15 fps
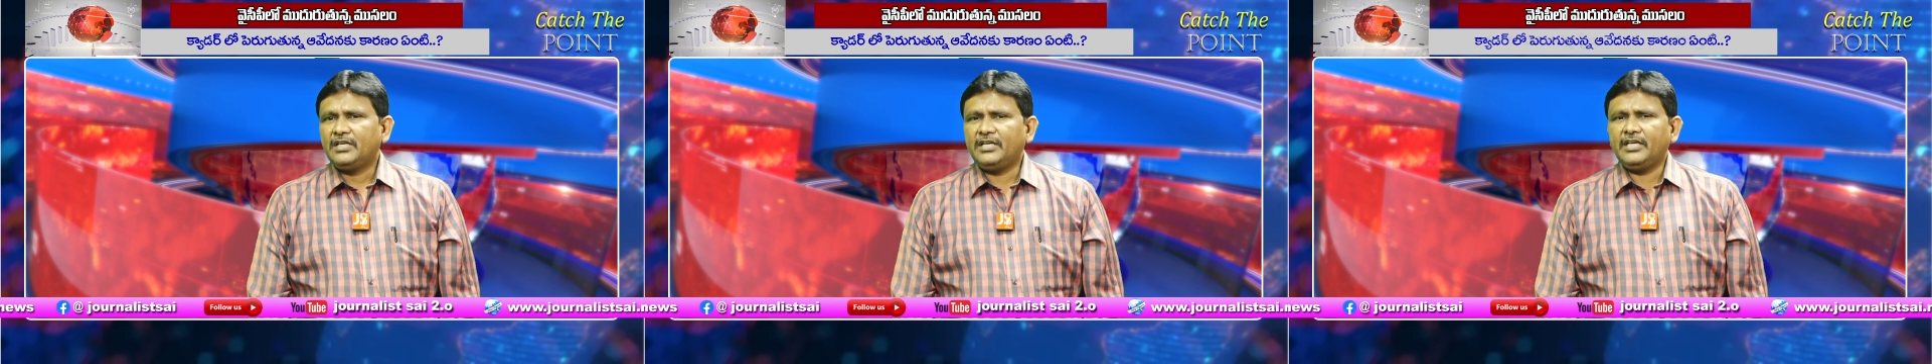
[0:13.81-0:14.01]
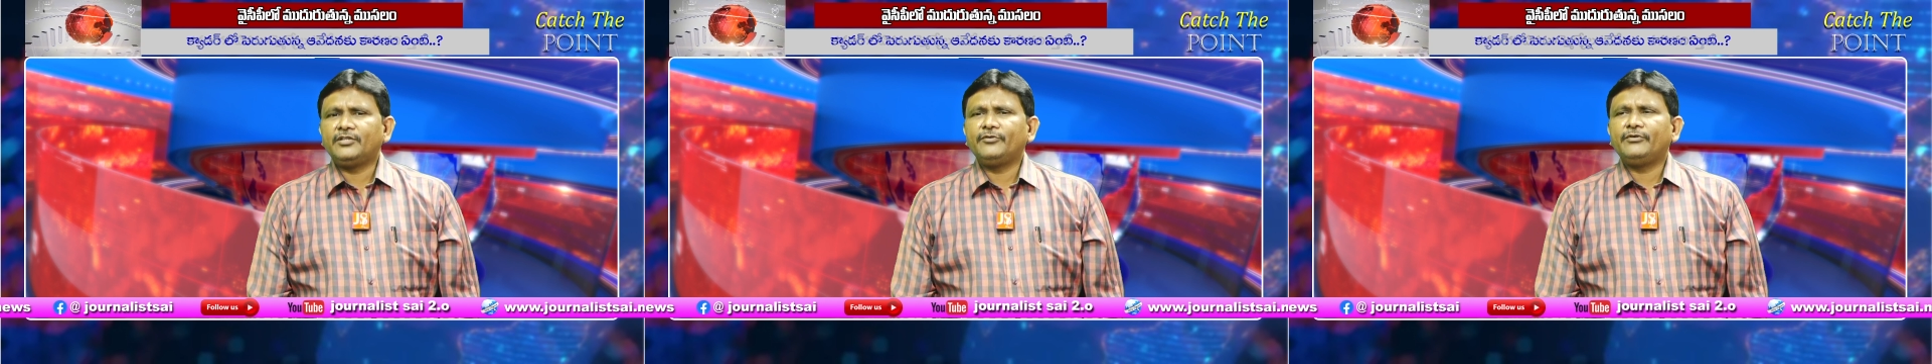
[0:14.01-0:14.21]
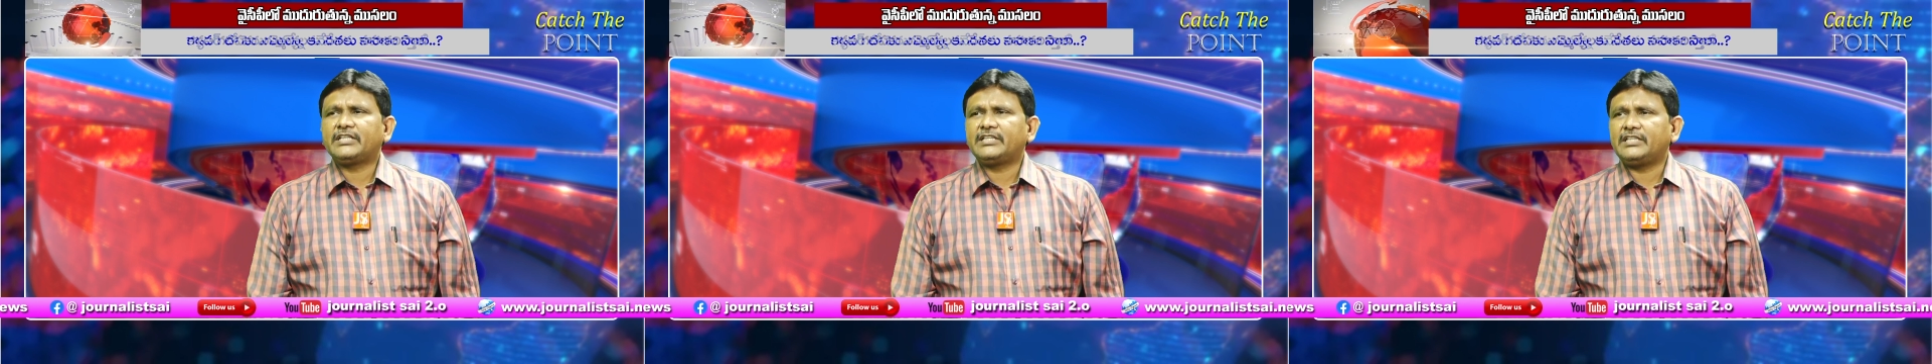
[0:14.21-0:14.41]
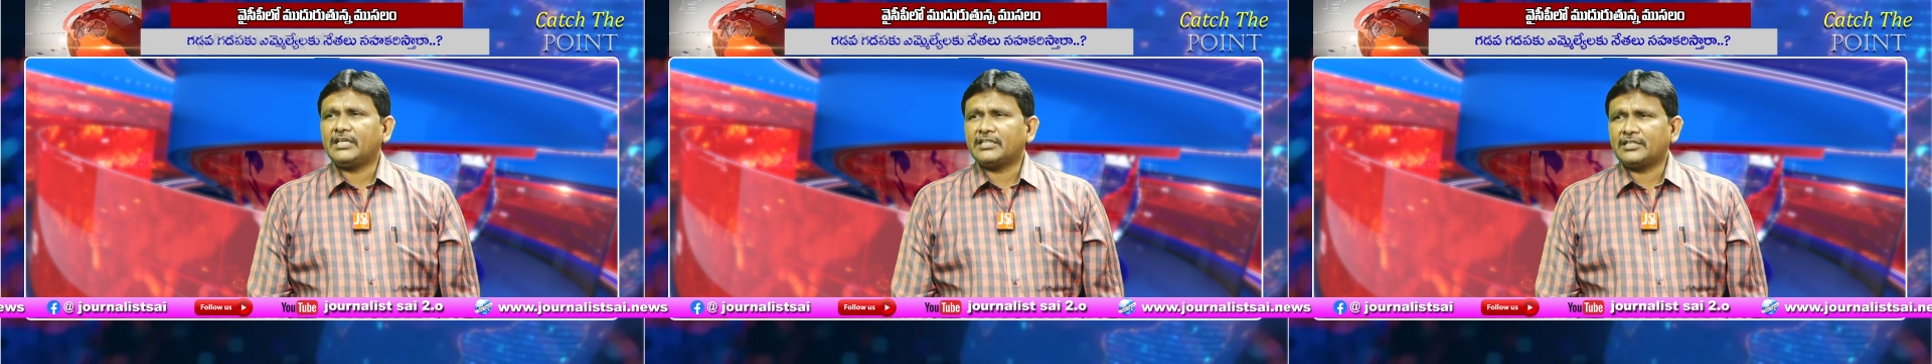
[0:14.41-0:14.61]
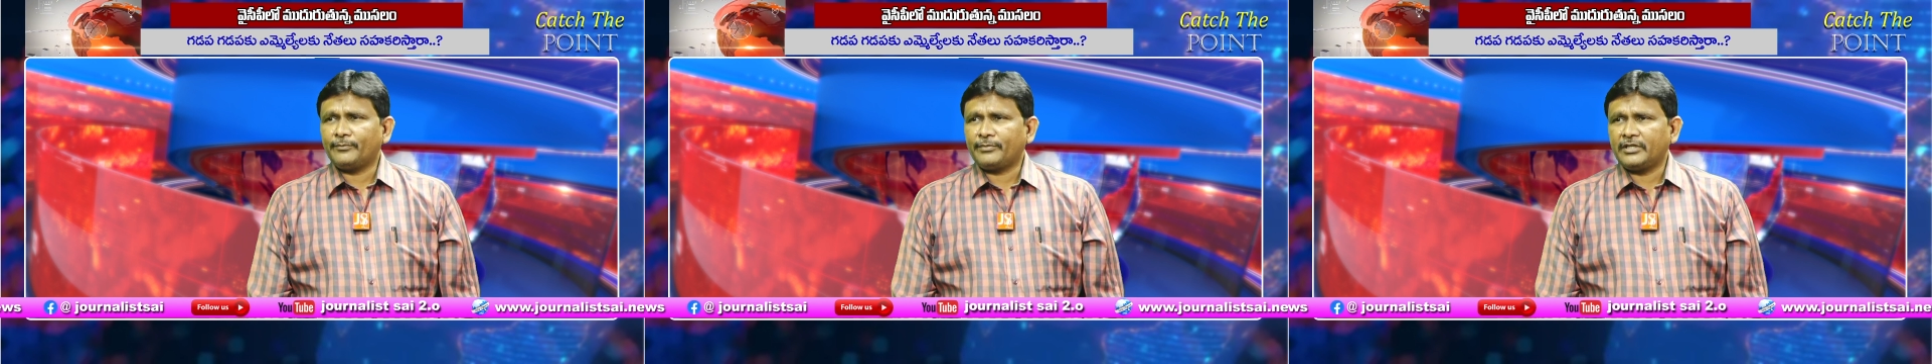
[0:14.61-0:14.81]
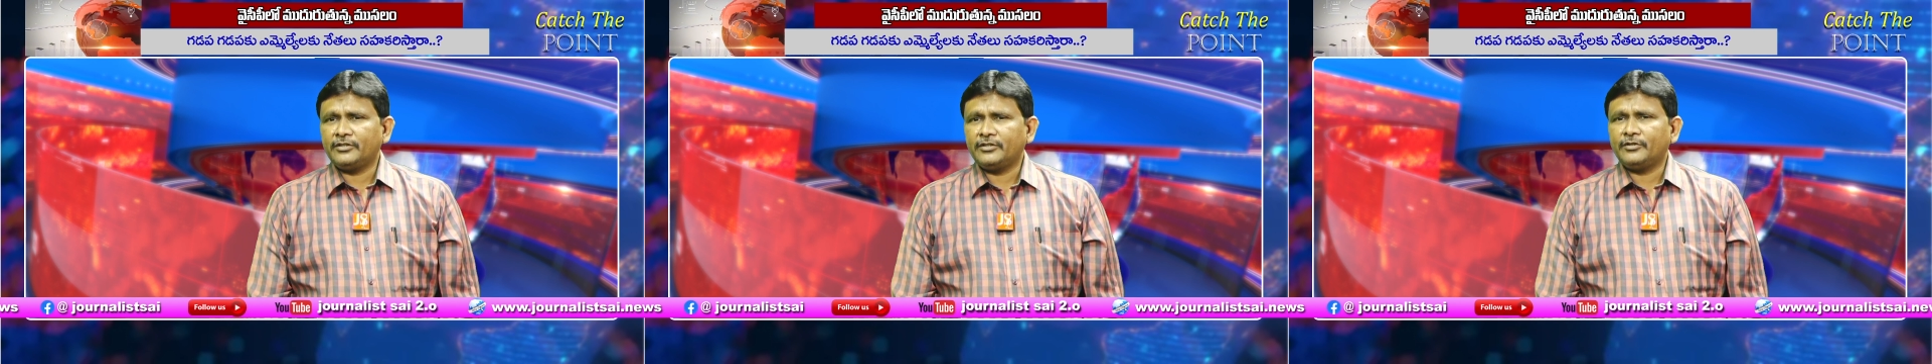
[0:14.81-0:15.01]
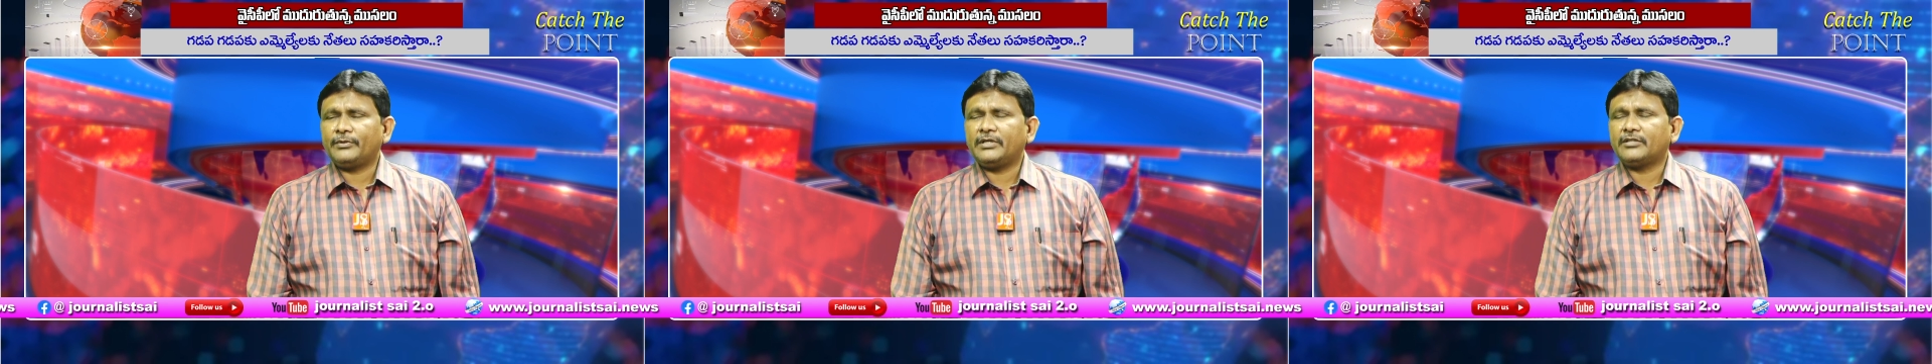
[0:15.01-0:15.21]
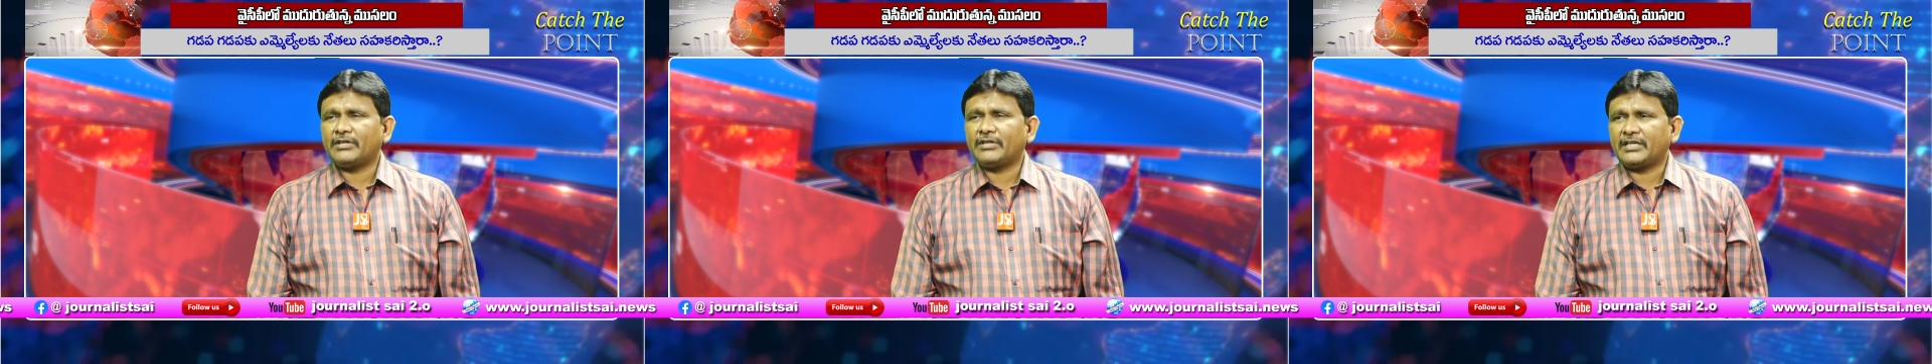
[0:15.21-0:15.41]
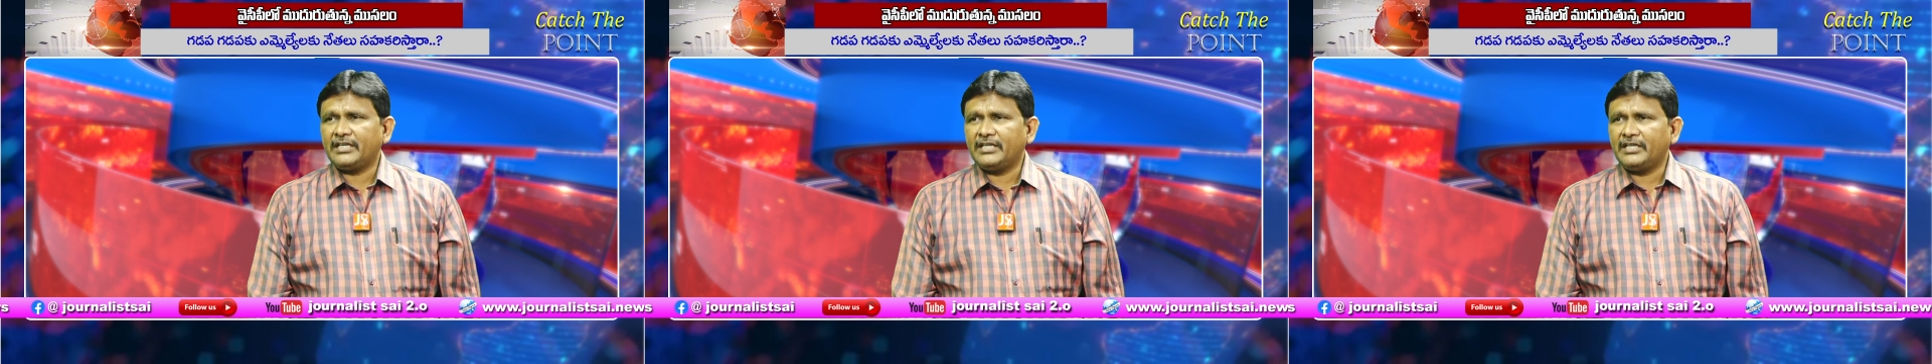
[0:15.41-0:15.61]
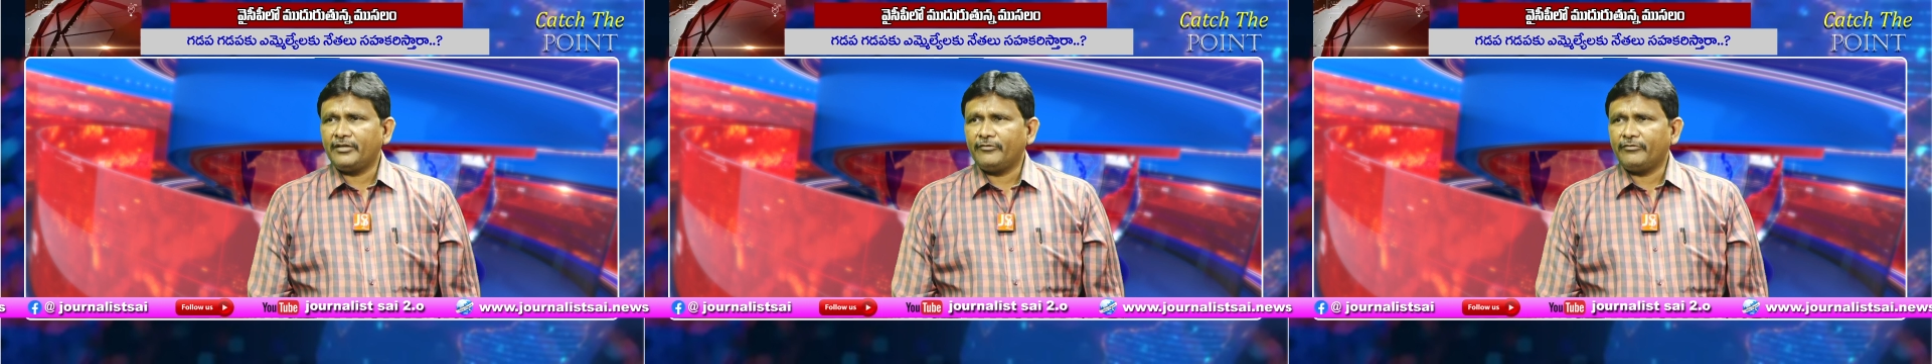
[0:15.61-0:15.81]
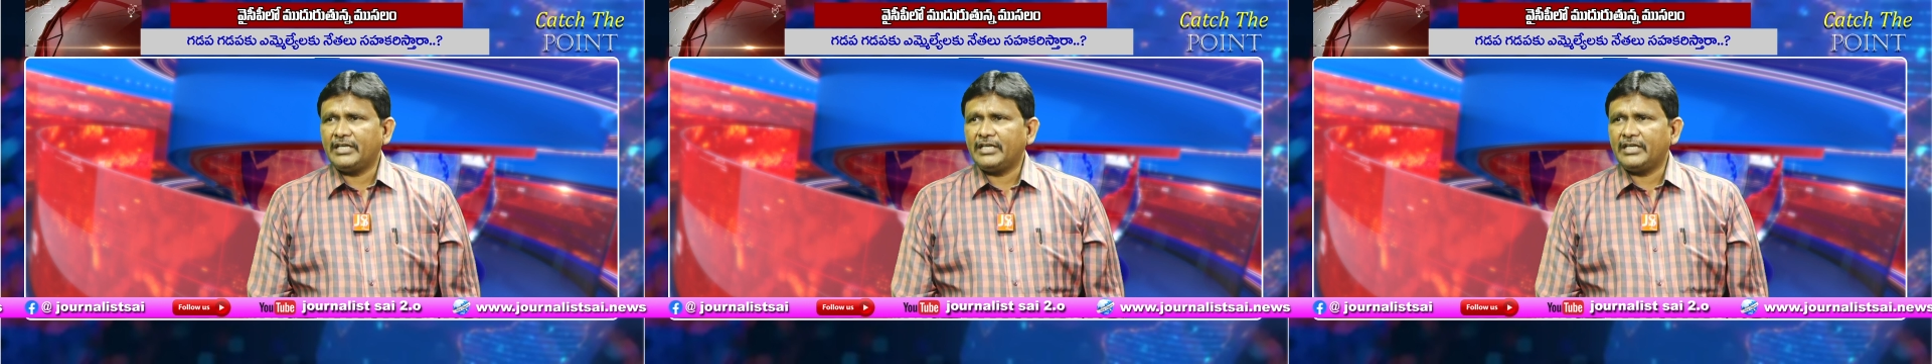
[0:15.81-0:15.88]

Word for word: లేదు వ్యక్తిగతంగా ప్రయోజనం ఇప్పుడు ఇదివరకు ఏంటి